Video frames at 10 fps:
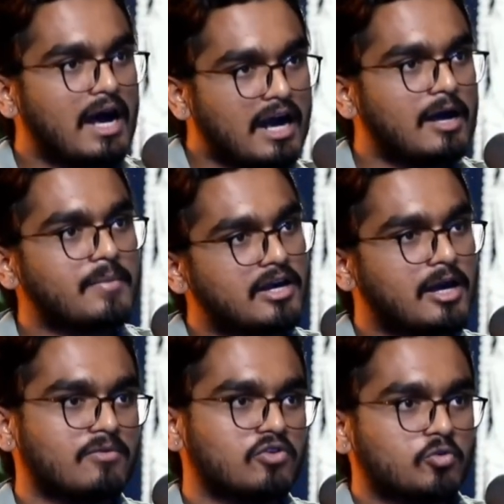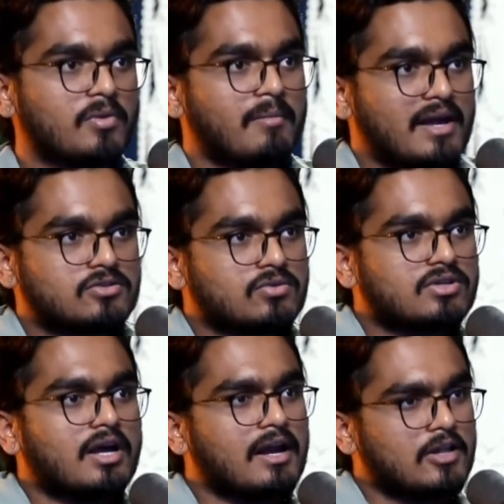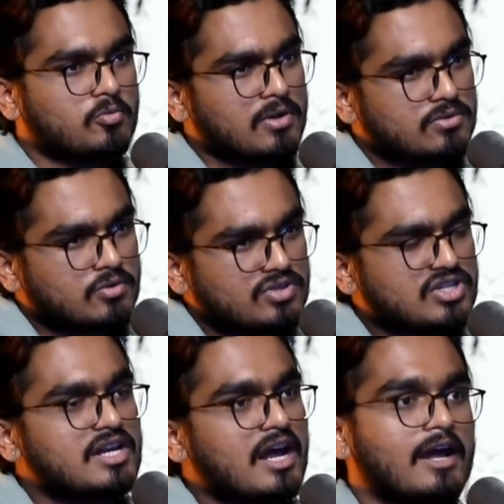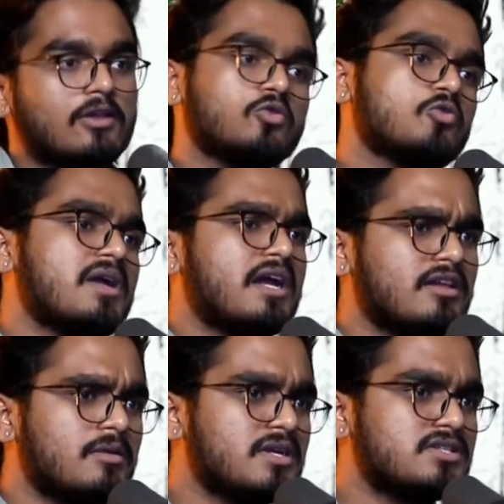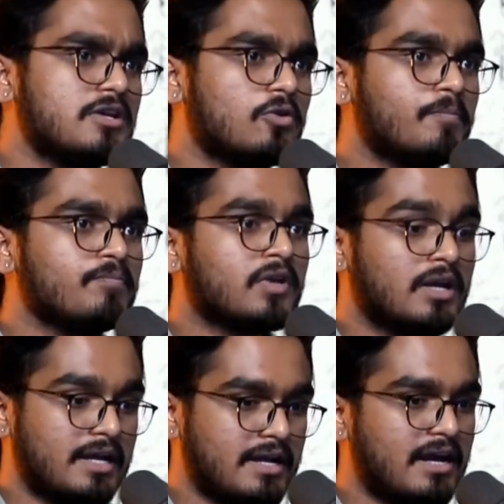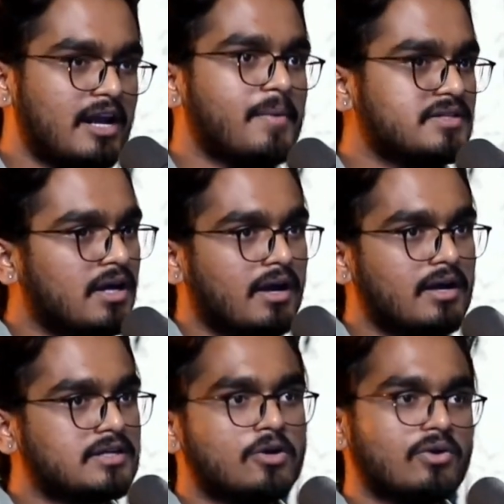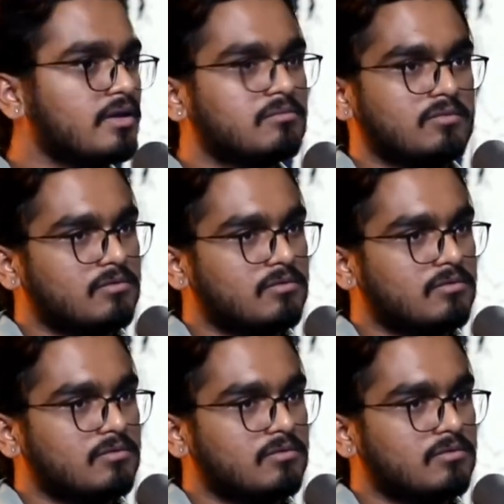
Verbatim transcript: आगामी कर्म वो तुम्हें महसूस करना है तुम्हें उसको जीना है तो तुम एक ही दिन में जी लो लेकिन अगर आप ऐसा करने जाओगे